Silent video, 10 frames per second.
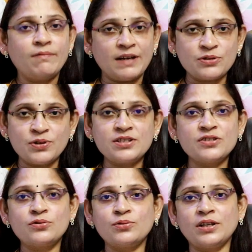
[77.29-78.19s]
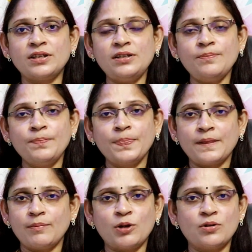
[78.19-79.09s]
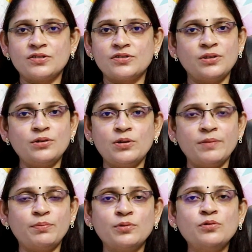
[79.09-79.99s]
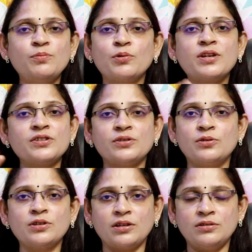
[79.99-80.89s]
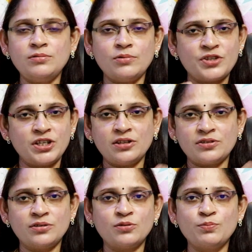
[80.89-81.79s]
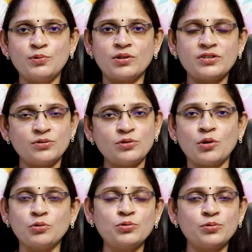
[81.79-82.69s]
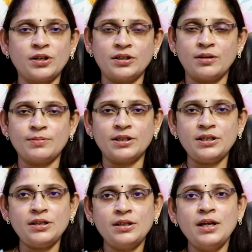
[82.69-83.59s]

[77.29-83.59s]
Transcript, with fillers: ఫ్లక్చుయేషన్స్ ఉంటాయి బికాజ్ చంద్రుడు ఎప్పుడూ పూర్ణచంద్రుడు కాదు క్షీణచంద్రుడు పూర్ణచంద్రుడు అవుతూ ఉంటాడు కాబట్టి